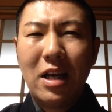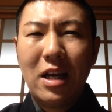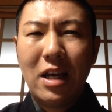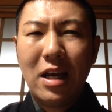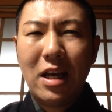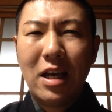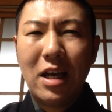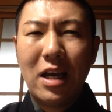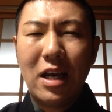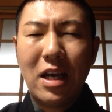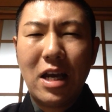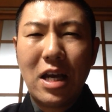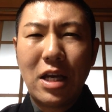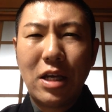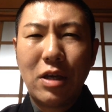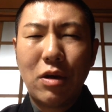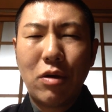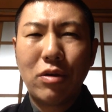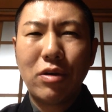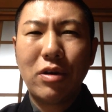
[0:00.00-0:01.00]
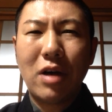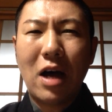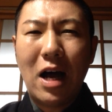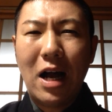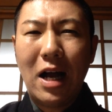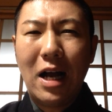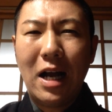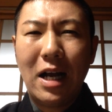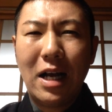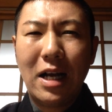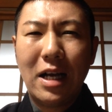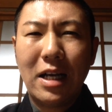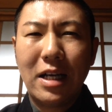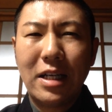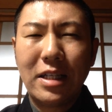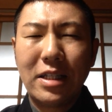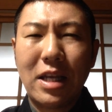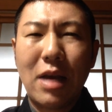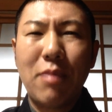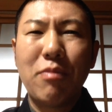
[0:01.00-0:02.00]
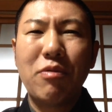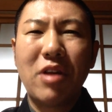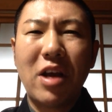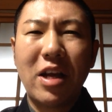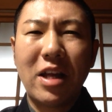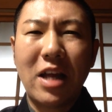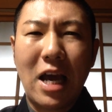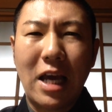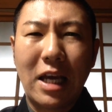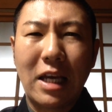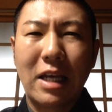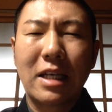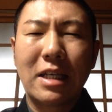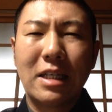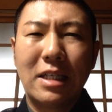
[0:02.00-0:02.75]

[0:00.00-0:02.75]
えー、夜が眠れない